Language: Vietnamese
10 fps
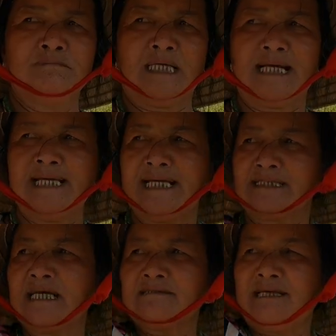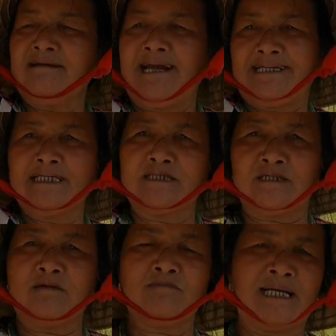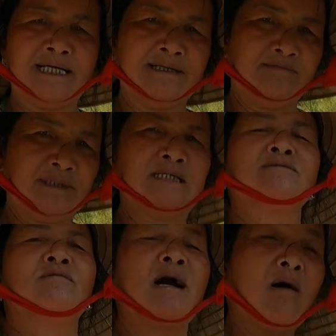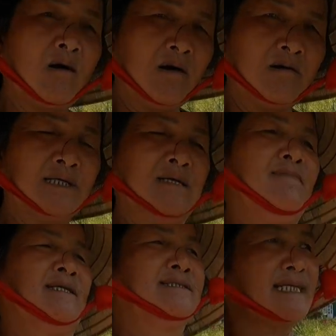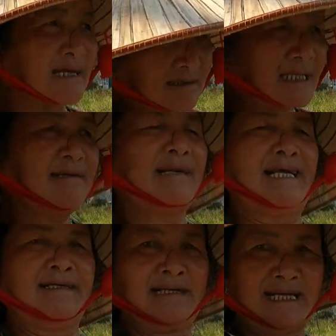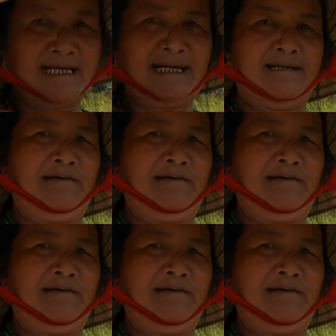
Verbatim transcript: ở đây là sắc dân là chết ở trong này dân, dân tộc cờ ho nhưng mà sắc dân là ở đây nè